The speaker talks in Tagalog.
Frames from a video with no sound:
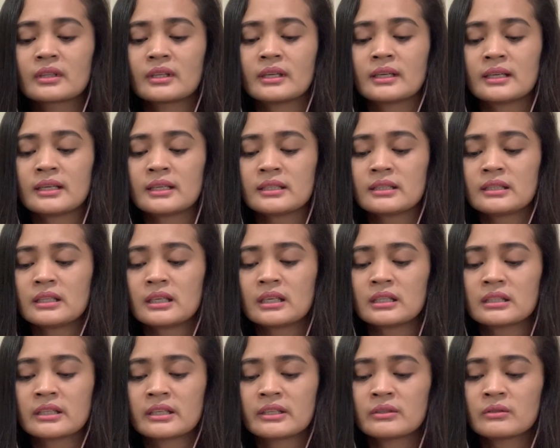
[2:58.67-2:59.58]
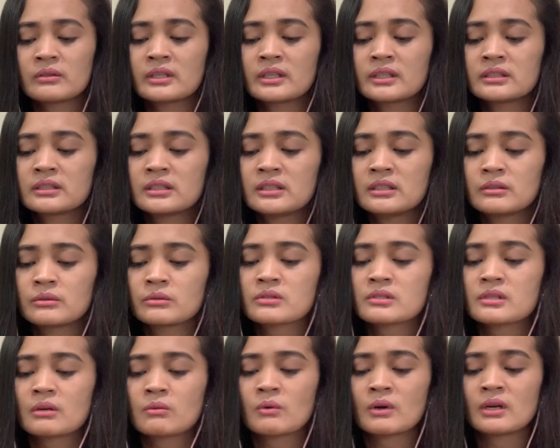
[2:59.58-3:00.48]
At nakatayo yan
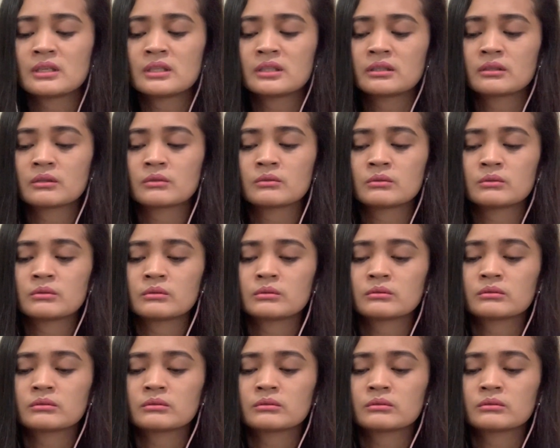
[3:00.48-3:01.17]
dito sa wallet ko.